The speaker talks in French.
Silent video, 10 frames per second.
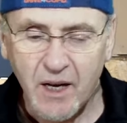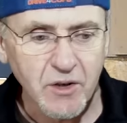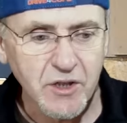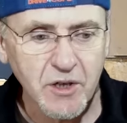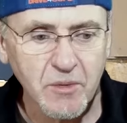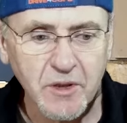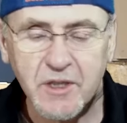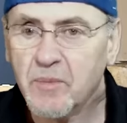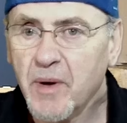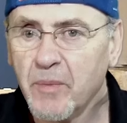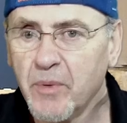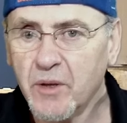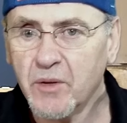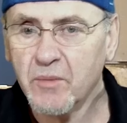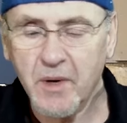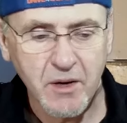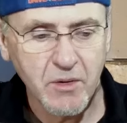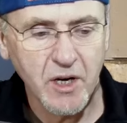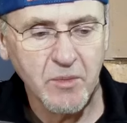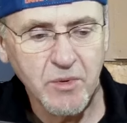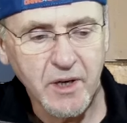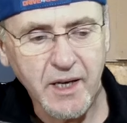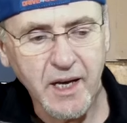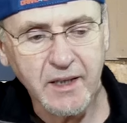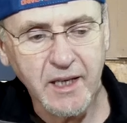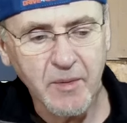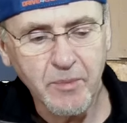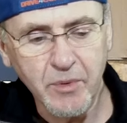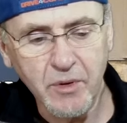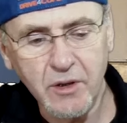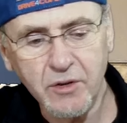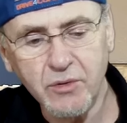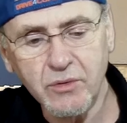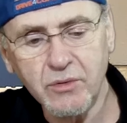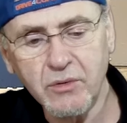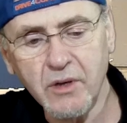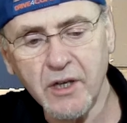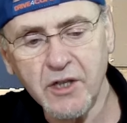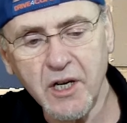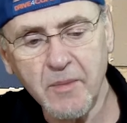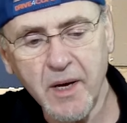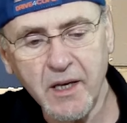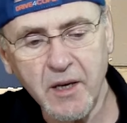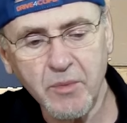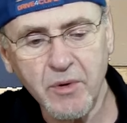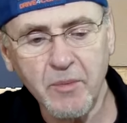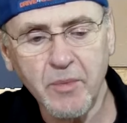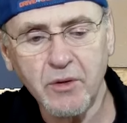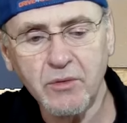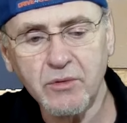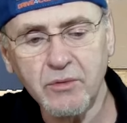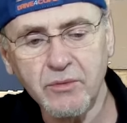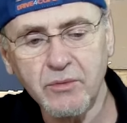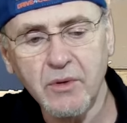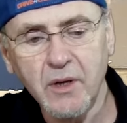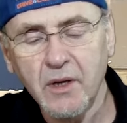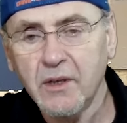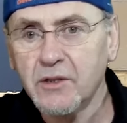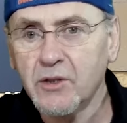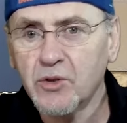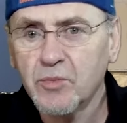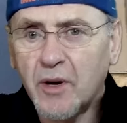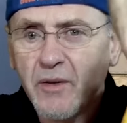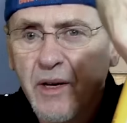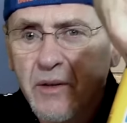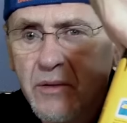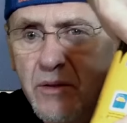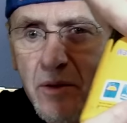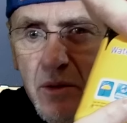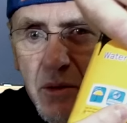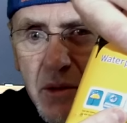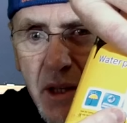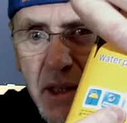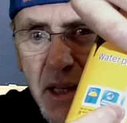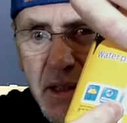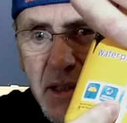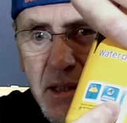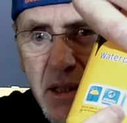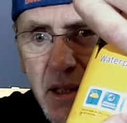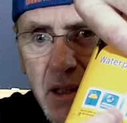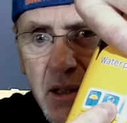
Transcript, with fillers: Alors j'ai commencé par prendre ma colle à bois et regarder un peu, alors je, cache la marque, un peu importe, on s'en fout, c'est juste pour avoir un indice.